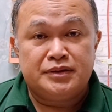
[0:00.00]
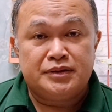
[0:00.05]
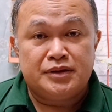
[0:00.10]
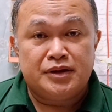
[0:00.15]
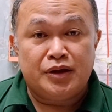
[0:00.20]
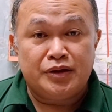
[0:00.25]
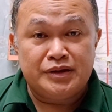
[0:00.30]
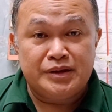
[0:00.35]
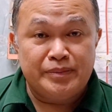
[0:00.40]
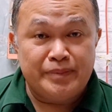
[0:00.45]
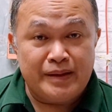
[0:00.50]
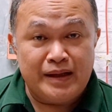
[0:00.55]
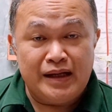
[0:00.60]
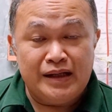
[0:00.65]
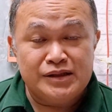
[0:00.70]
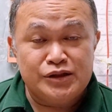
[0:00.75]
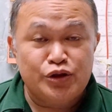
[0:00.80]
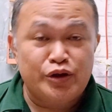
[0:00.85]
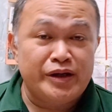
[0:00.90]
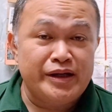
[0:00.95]
O di
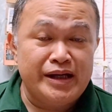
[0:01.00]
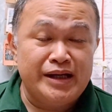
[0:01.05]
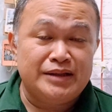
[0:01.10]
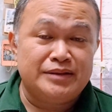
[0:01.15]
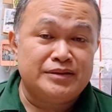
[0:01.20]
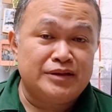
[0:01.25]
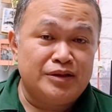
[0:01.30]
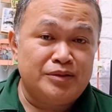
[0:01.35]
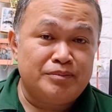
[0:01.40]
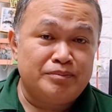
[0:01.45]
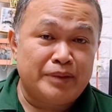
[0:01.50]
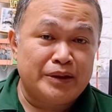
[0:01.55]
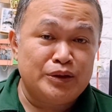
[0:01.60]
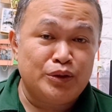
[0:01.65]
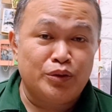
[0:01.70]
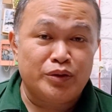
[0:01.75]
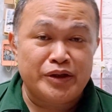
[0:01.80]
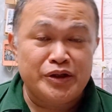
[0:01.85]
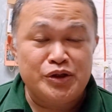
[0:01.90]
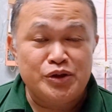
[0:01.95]
ba? So ayan no,
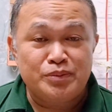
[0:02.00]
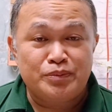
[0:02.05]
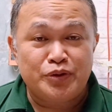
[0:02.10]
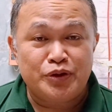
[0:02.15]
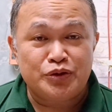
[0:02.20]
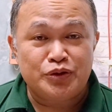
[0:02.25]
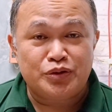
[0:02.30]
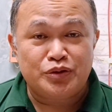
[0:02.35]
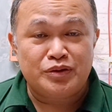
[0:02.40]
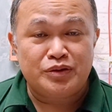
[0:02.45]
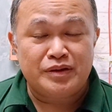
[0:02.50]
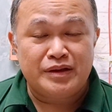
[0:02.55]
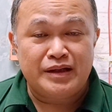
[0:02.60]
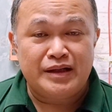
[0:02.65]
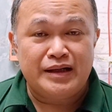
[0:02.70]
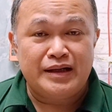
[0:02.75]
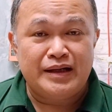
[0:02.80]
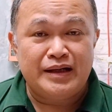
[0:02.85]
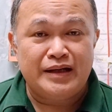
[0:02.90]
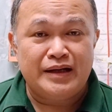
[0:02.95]
panoorin niyo po itong
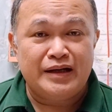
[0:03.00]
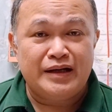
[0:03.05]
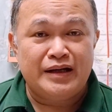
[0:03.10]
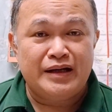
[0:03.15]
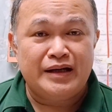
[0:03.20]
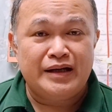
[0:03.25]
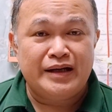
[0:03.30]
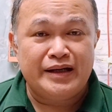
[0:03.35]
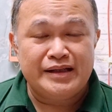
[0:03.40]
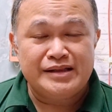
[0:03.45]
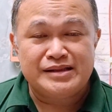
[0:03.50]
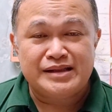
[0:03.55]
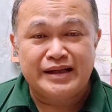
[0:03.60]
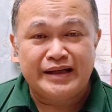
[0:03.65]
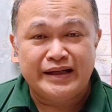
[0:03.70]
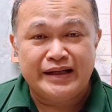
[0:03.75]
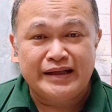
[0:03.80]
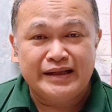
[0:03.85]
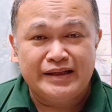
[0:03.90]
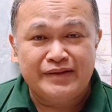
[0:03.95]
uh, isang
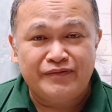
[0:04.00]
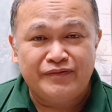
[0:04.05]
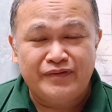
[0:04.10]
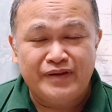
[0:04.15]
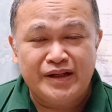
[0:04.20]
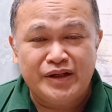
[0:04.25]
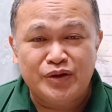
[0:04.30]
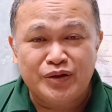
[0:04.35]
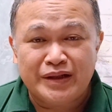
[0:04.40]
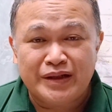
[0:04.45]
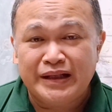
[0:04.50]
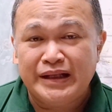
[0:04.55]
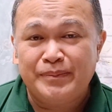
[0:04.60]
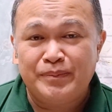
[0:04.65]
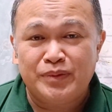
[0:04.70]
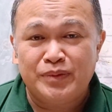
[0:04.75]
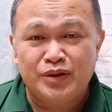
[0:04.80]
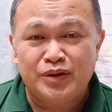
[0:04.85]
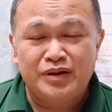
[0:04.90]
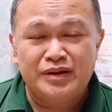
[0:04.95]
uh, video clip
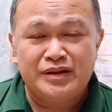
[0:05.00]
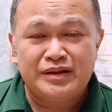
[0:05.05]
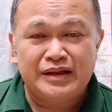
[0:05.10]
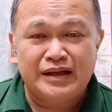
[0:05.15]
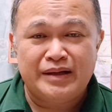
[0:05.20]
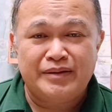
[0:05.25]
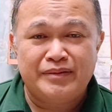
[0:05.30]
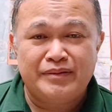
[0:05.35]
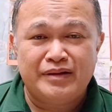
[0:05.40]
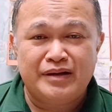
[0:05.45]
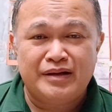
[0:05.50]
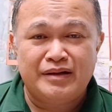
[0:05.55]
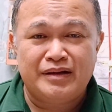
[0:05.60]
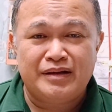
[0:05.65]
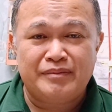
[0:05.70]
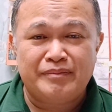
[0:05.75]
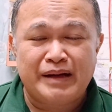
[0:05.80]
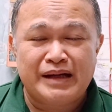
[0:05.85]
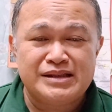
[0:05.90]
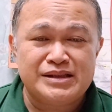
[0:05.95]
no, uh,
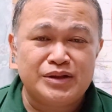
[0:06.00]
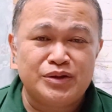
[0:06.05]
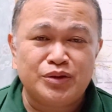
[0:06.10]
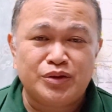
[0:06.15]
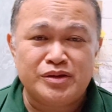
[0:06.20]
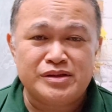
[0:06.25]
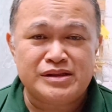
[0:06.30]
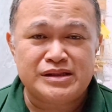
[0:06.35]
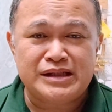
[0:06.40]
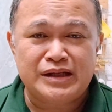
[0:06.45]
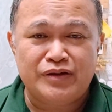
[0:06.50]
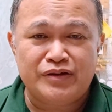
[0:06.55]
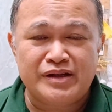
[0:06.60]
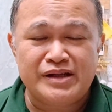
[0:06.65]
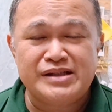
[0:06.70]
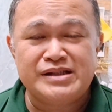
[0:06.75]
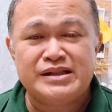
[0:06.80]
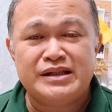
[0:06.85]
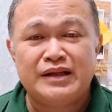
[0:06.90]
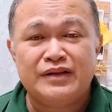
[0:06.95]
base doon sa
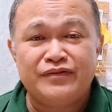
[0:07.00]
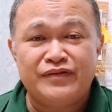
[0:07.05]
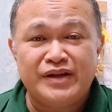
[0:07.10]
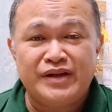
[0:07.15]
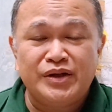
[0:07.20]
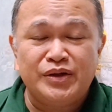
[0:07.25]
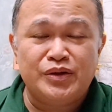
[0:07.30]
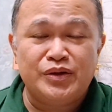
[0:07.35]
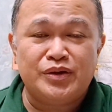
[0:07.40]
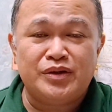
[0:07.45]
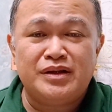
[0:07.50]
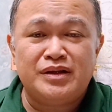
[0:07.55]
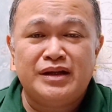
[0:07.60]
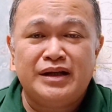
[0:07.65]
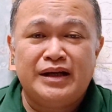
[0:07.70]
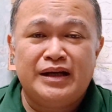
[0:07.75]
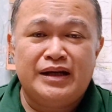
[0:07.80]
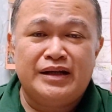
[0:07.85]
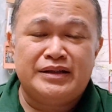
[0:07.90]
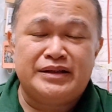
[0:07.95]
original video.
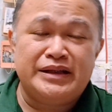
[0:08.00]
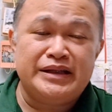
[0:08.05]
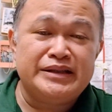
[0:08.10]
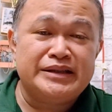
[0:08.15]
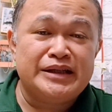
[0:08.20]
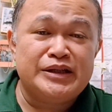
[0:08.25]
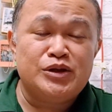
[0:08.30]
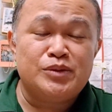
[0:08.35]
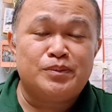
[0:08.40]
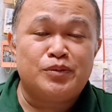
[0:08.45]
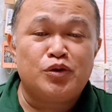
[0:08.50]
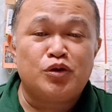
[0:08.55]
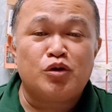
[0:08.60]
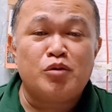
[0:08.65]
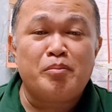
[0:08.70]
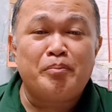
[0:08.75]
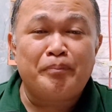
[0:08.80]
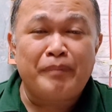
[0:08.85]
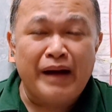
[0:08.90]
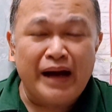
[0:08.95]
Tingnan niyo po
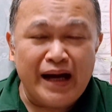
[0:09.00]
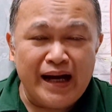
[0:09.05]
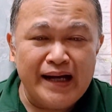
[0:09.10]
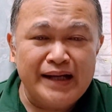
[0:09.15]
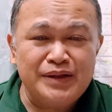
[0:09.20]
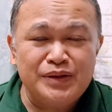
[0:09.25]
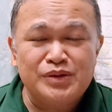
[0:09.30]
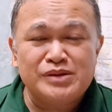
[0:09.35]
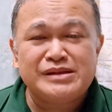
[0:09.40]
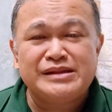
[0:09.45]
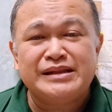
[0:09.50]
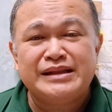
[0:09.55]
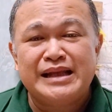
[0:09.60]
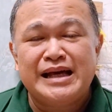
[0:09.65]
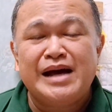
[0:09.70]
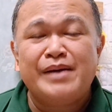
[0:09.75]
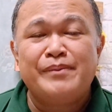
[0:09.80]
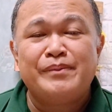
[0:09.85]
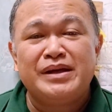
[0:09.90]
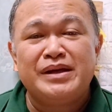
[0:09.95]
kung paano
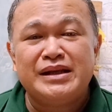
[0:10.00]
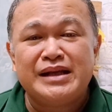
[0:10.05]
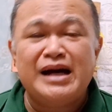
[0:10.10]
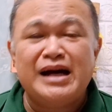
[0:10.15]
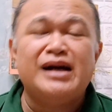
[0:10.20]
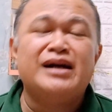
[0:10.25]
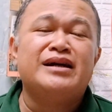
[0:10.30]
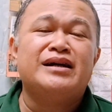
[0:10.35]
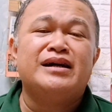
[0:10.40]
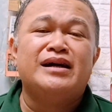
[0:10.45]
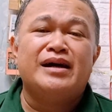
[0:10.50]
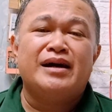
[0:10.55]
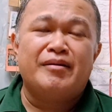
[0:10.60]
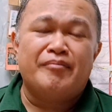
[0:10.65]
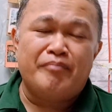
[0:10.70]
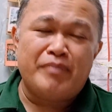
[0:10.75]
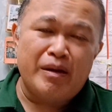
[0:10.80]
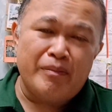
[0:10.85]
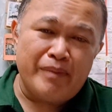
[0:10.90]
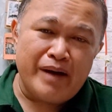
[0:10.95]
sinabi ng
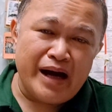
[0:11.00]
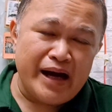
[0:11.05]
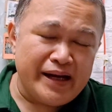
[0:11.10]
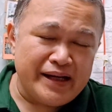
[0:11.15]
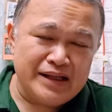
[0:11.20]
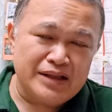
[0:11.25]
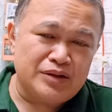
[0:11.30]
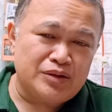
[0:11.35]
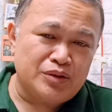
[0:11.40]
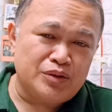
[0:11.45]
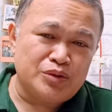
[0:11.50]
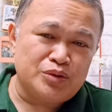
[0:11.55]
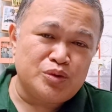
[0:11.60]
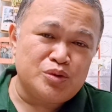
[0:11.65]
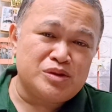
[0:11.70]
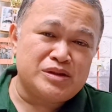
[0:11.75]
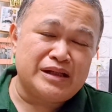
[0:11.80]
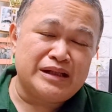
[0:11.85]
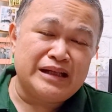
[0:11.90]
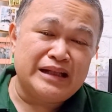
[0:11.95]
babaeng ito
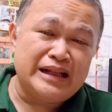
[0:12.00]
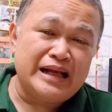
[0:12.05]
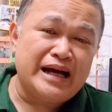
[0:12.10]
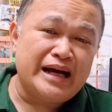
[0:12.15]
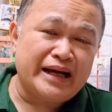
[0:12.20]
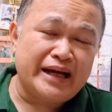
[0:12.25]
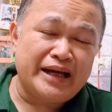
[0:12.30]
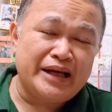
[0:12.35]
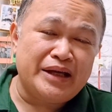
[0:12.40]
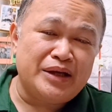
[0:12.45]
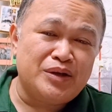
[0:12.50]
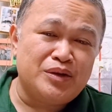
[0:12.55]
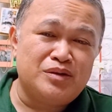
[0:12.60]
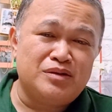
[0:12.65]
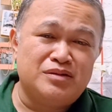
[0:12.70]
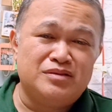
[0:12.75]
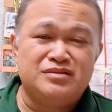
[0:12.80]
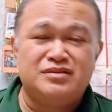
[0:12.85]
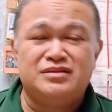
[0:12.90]
doon sa lalaki yung